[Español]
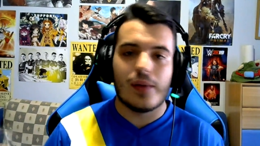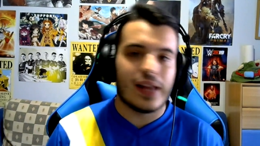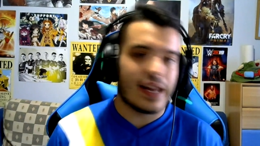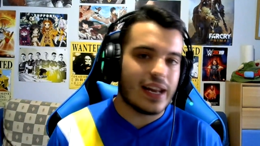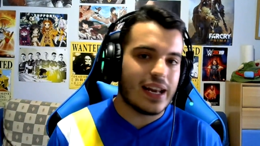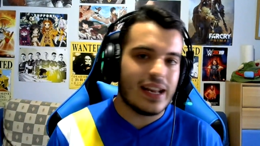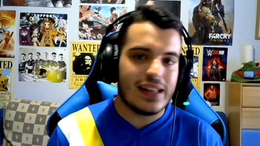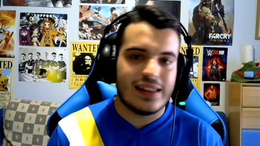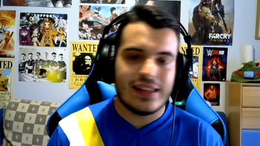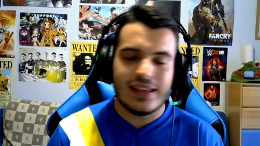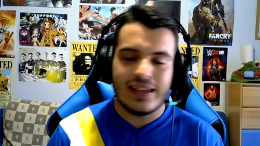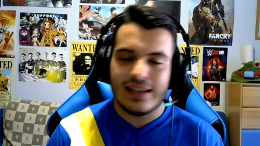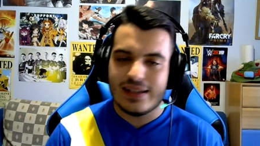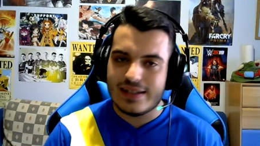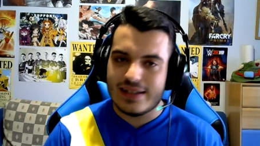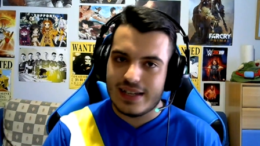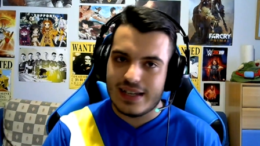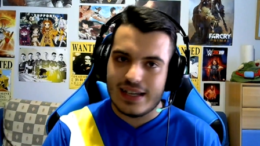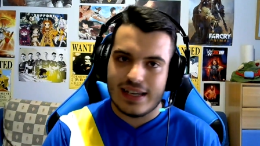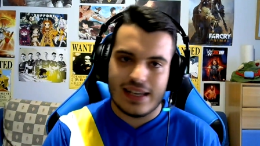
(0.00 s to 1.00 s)

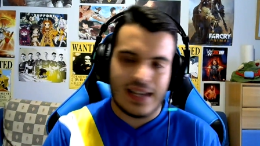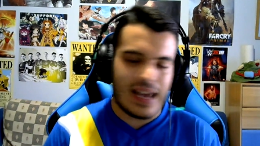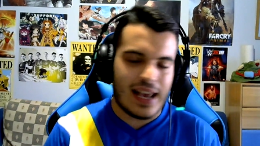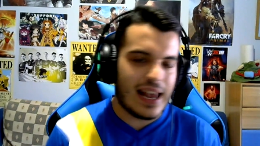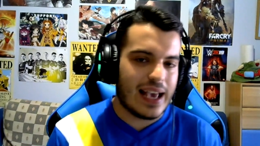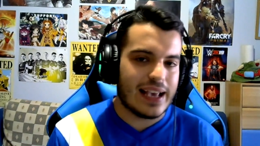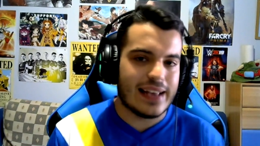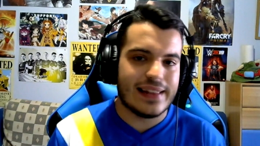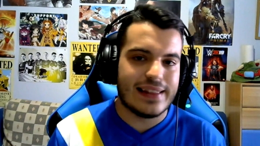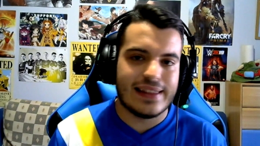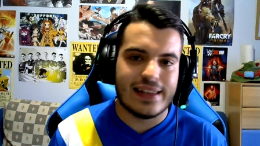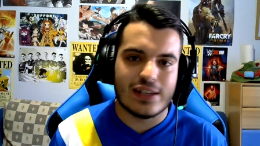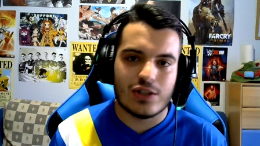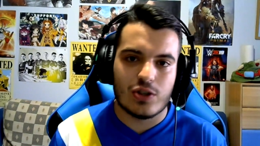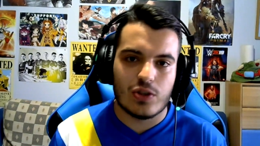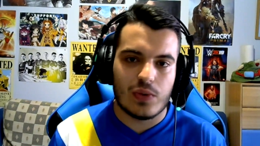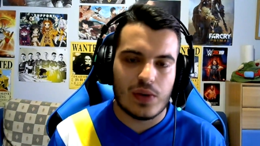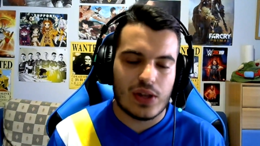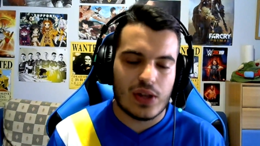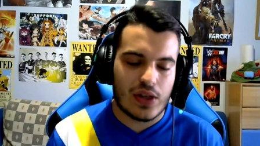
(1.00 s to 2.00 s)
ratings y ya la gente ha
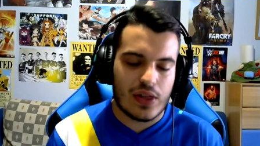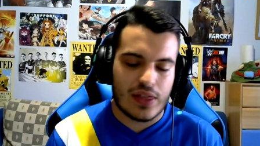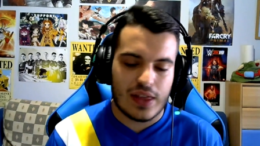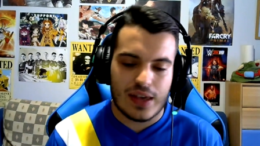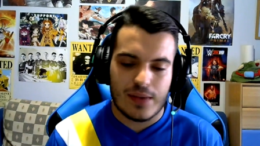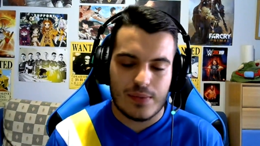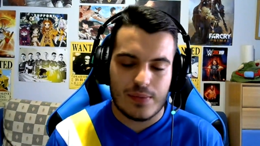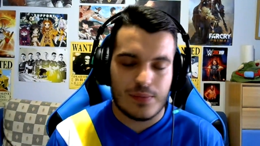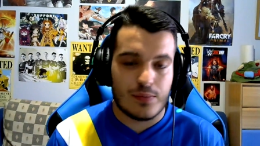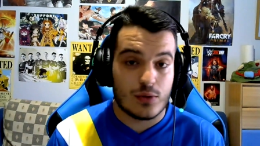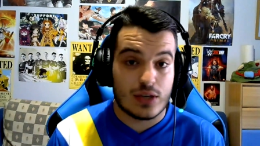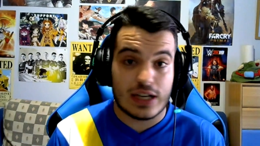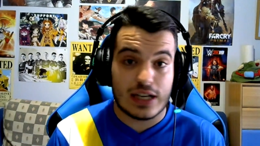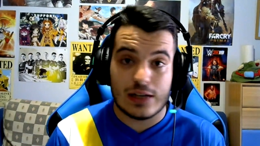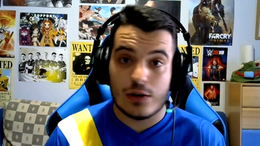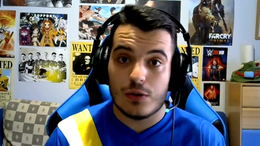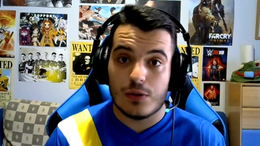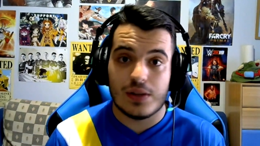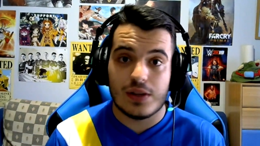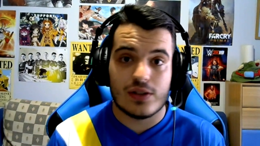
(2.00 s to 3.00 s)
subido hace, pues que
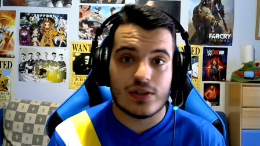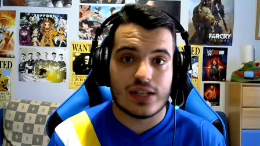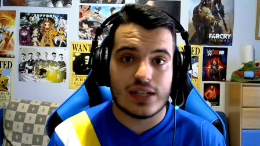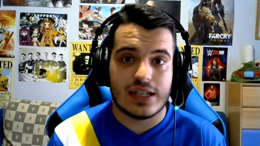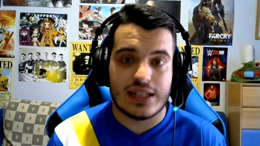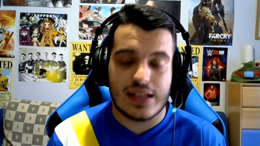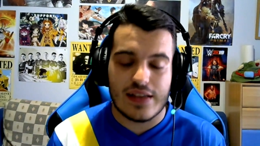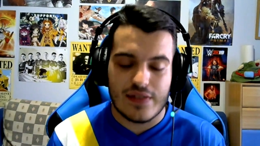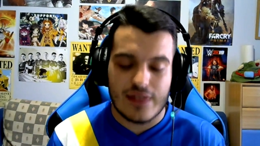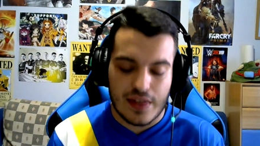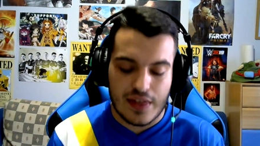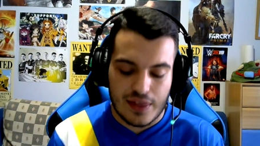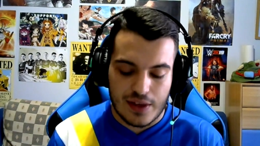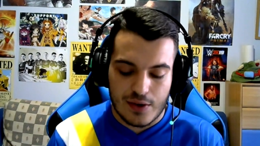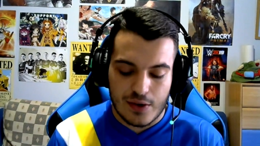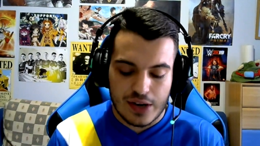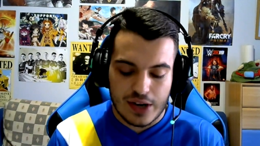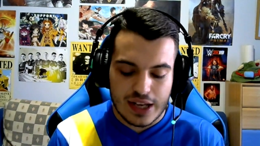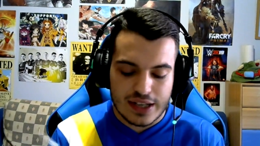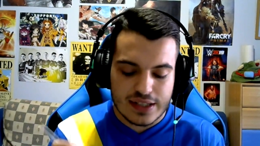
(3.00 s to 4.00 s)
es los vídeos que sean de
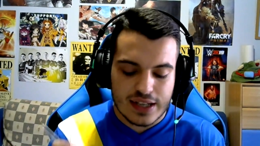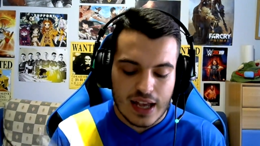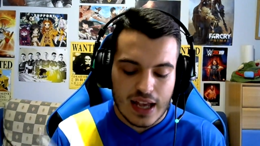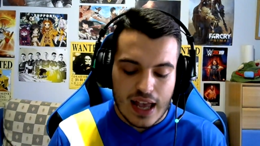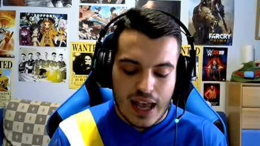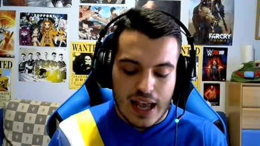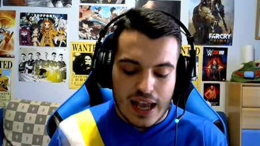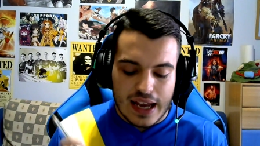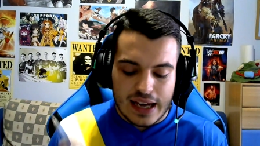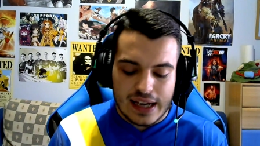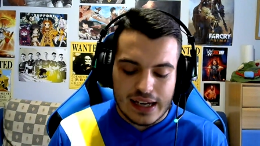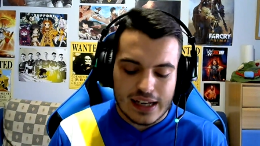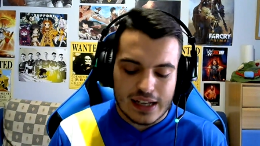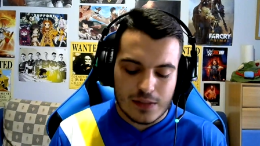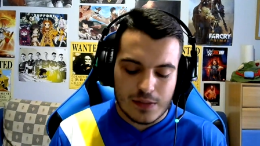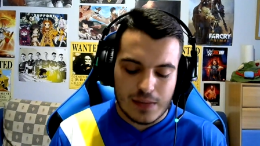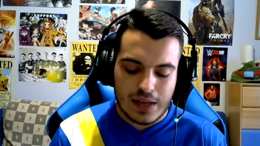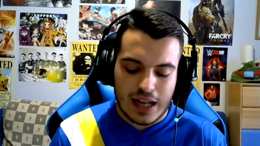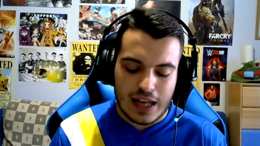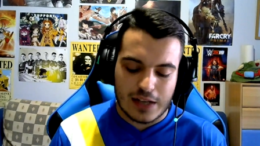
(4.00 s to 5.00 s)
hace horas y
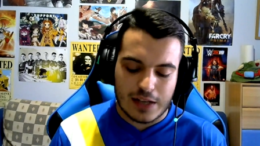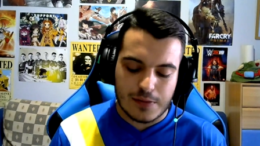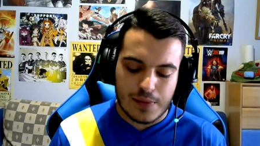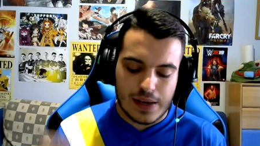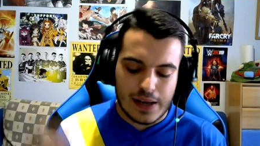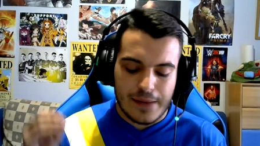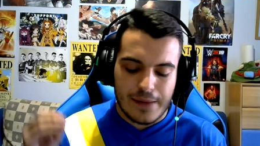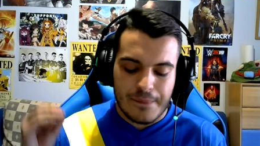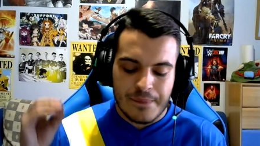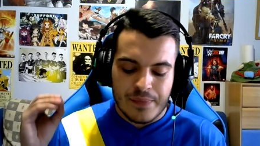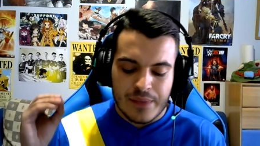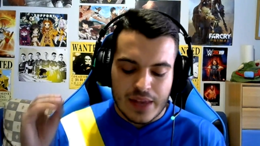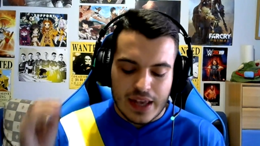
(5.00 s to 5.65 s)
las miráis, ¿vale?